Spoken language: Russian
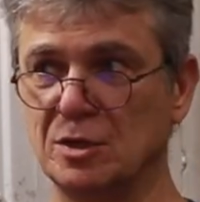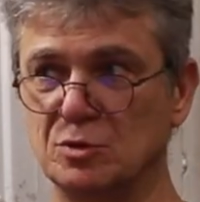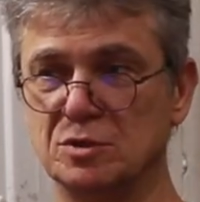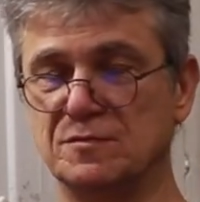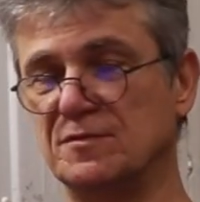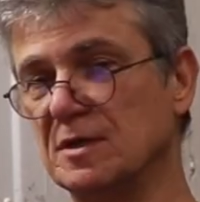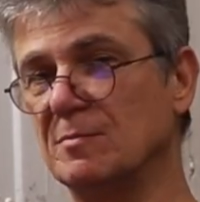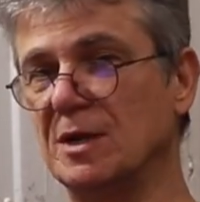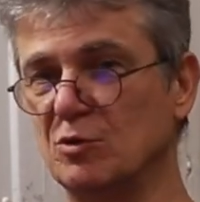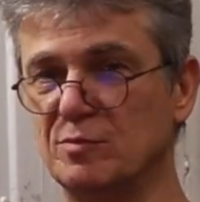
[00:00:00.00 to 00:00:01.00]
То есть
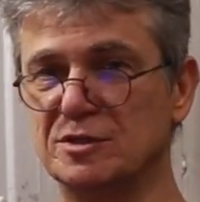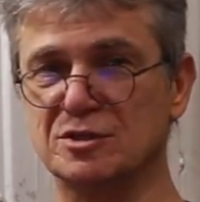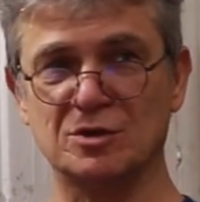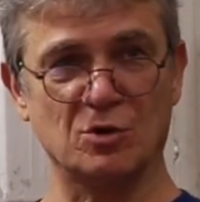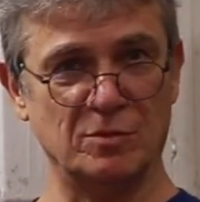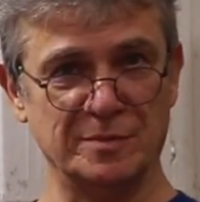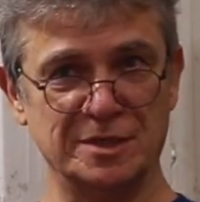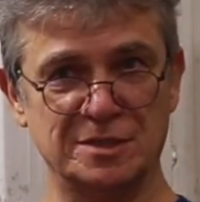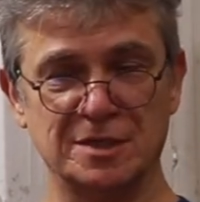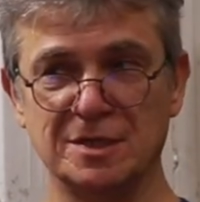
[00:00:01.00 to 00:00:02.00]
фирма любит
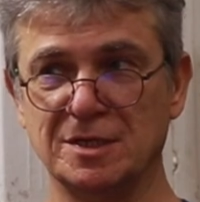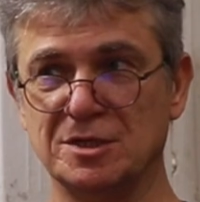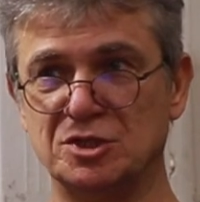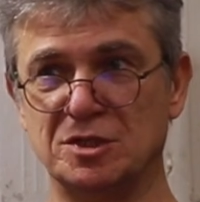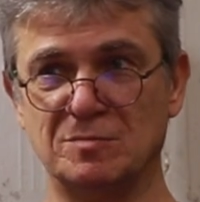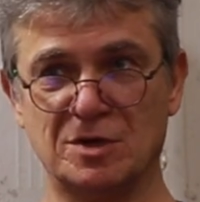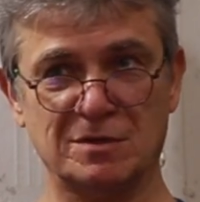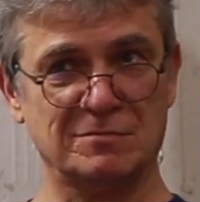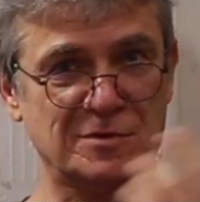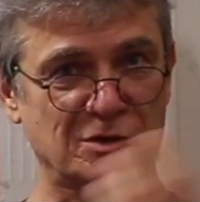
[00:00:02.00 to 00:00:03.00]
скромность. Чем
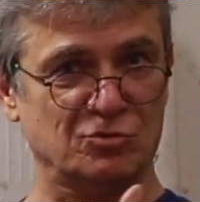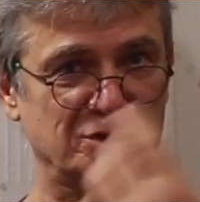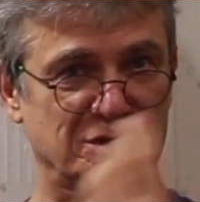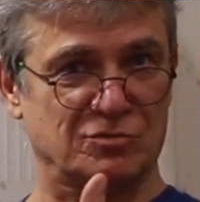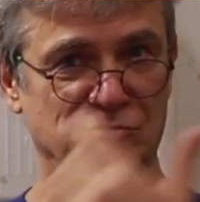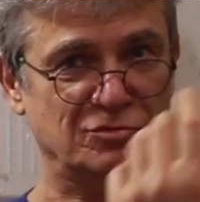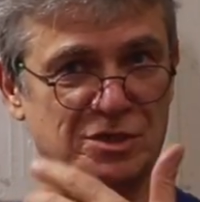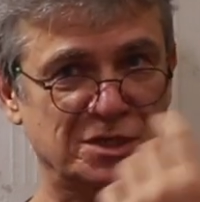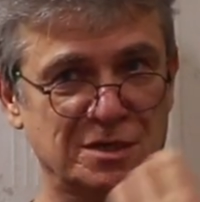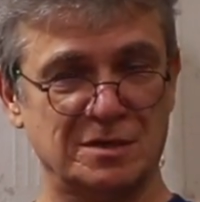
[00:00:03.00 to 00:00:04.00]
круче
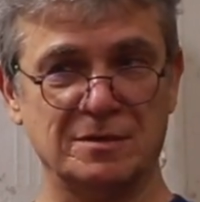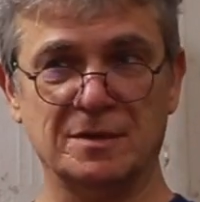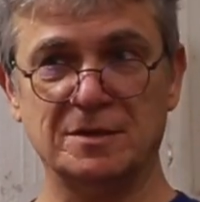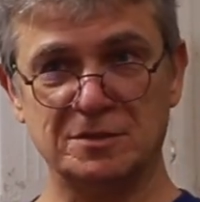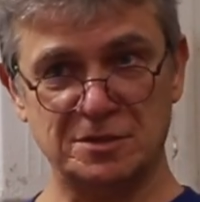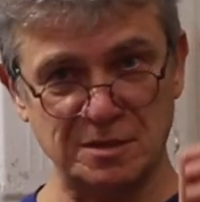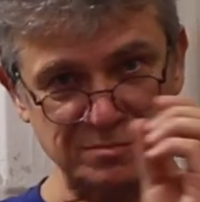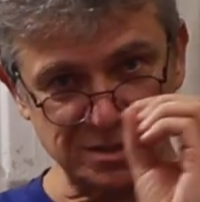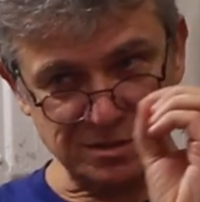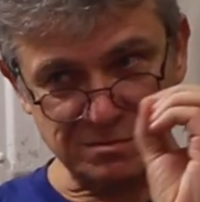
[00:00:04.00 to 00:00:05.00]
художник, тем
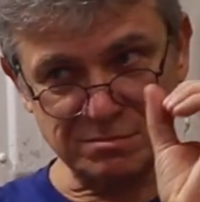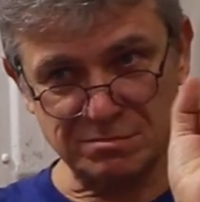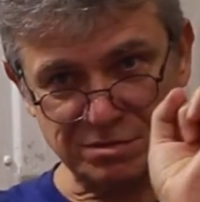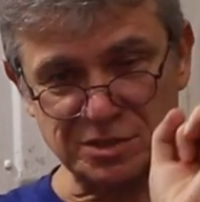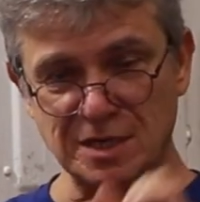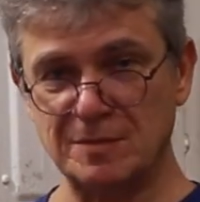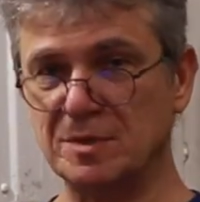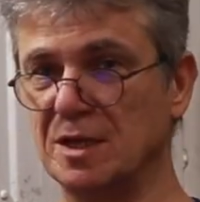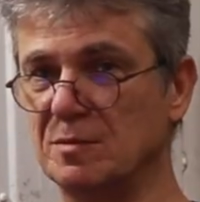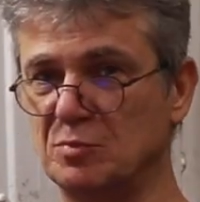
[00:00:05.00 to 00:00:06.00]

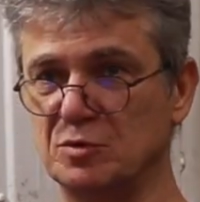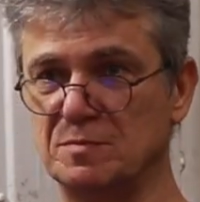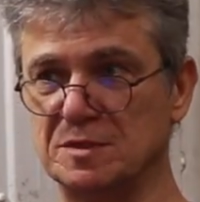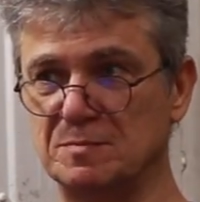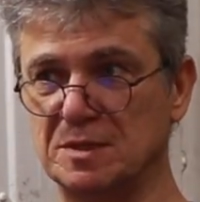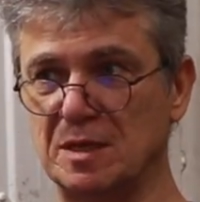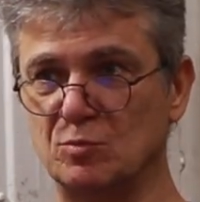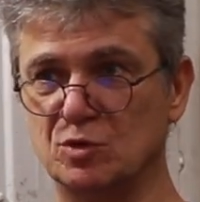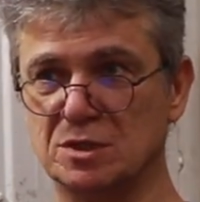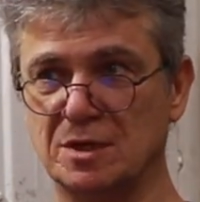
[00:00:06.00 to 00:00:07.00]
скромнее подпись,
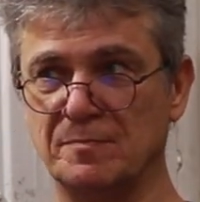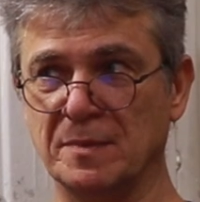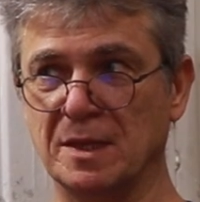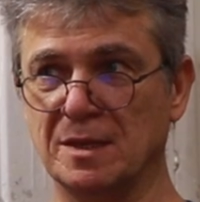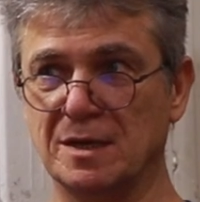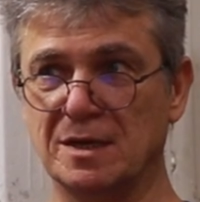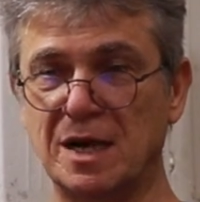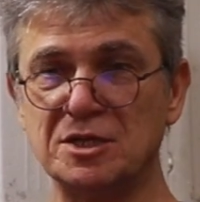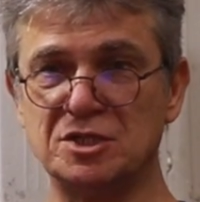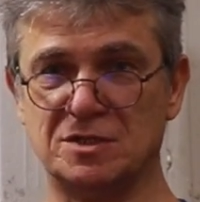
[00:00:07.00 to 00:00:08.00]
потому что
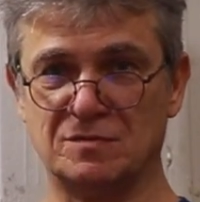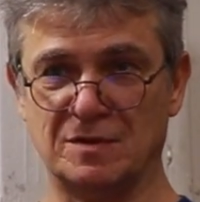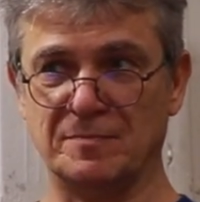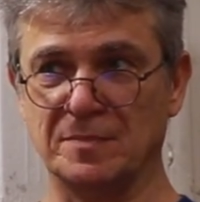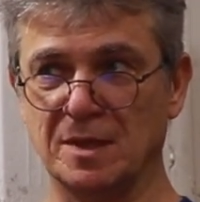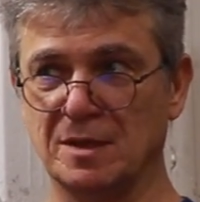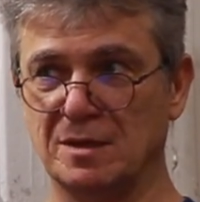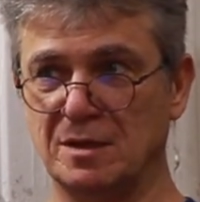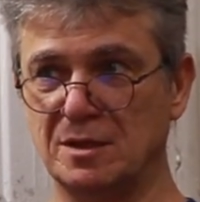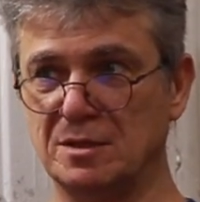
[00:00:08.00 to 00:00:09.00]
качество –
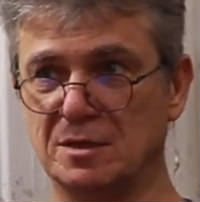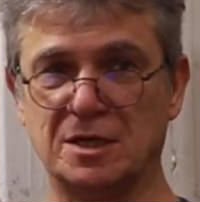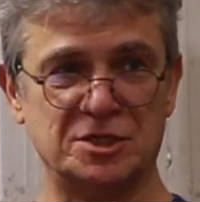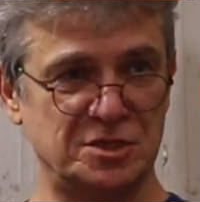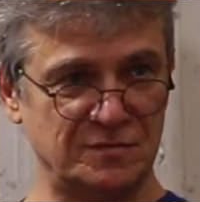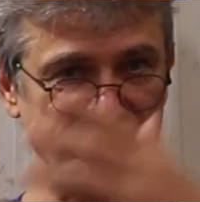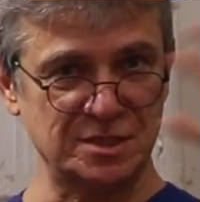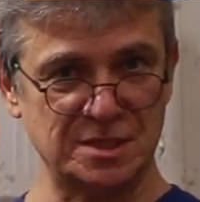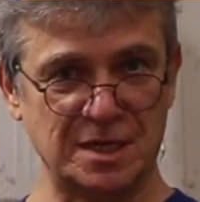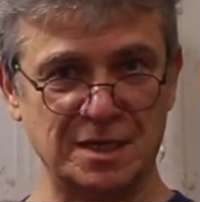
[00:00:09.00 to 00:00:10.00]
это качество
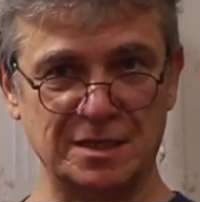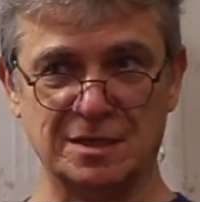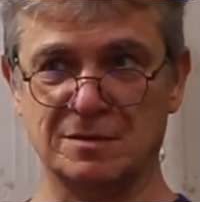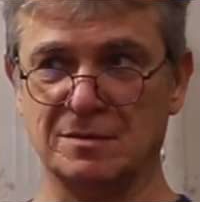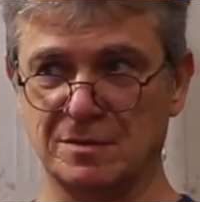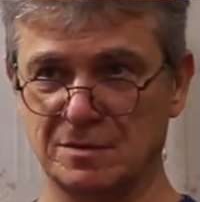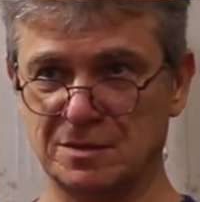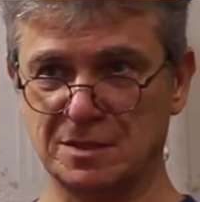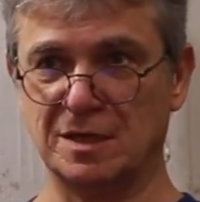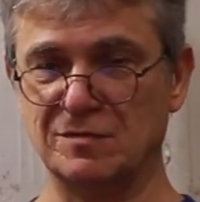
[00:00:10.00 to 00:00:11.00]
дизайна,
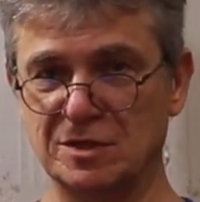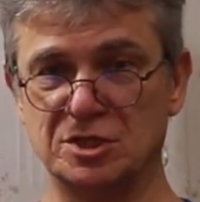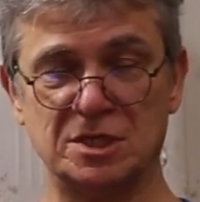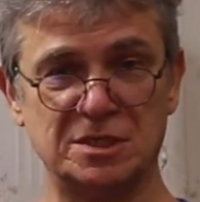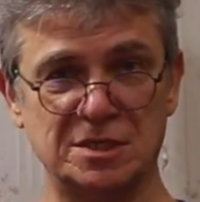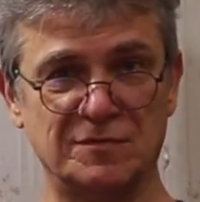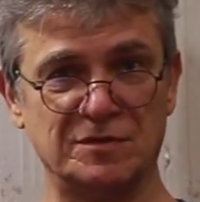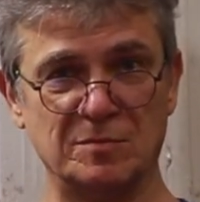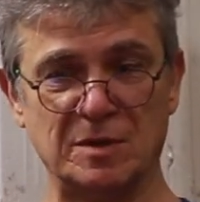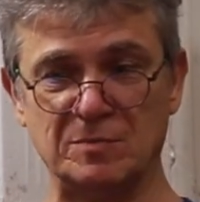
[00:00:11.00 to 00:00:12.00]
ходовые части
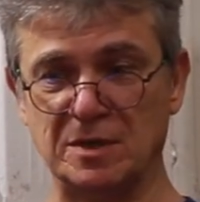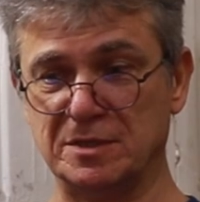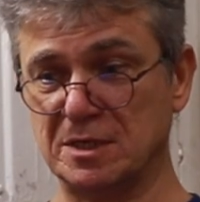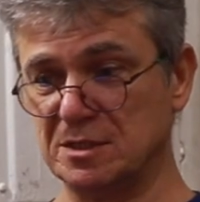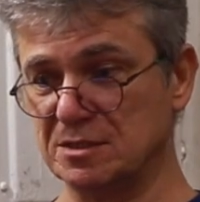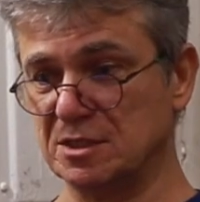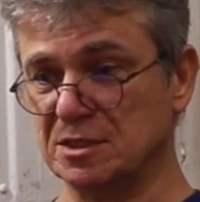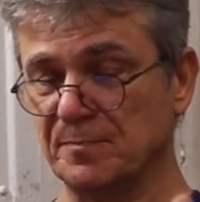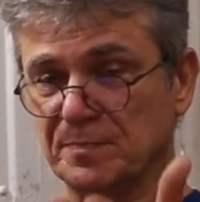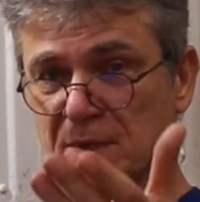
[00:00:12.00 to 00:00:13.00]
автомобиля. Так и
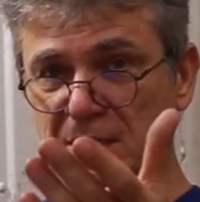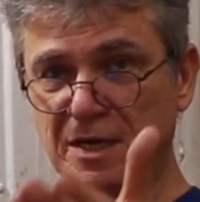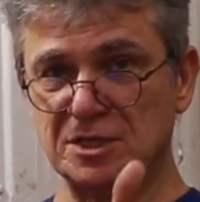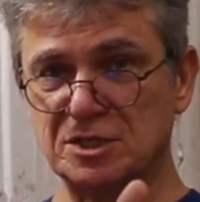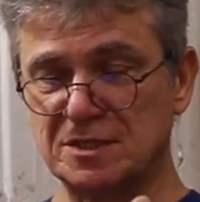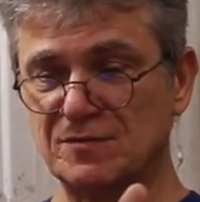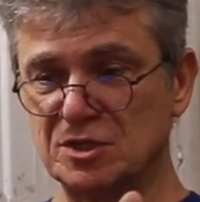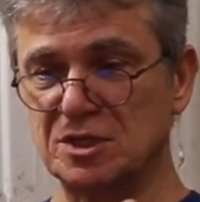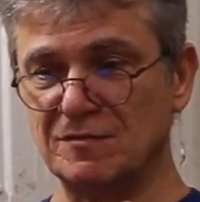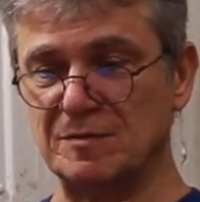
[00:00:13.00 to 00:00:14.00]
здесь. Качество
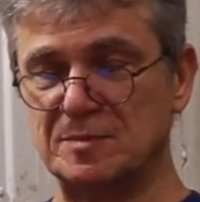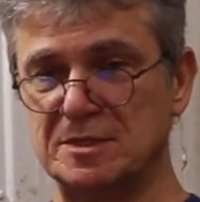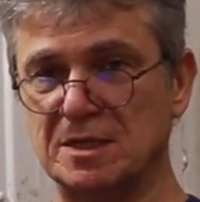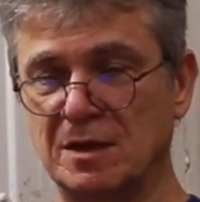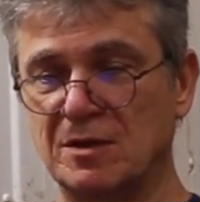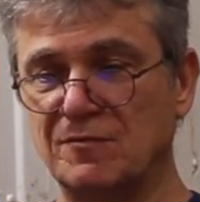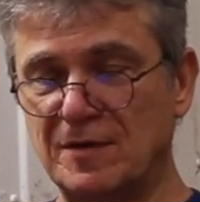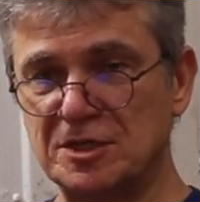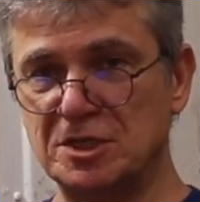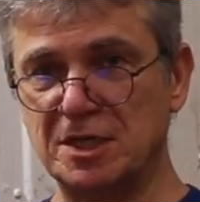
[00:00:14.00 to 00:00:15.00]
живописи
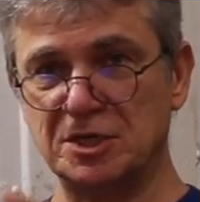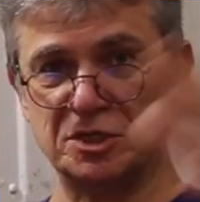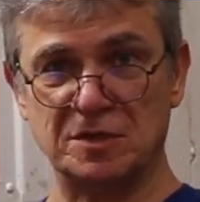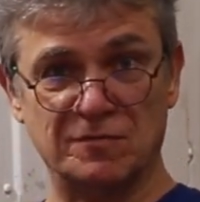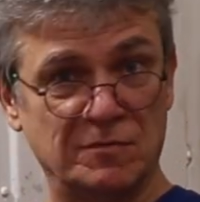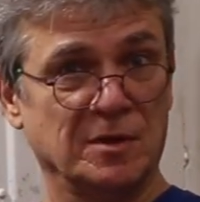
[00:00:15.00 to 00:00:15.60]
важнее, чем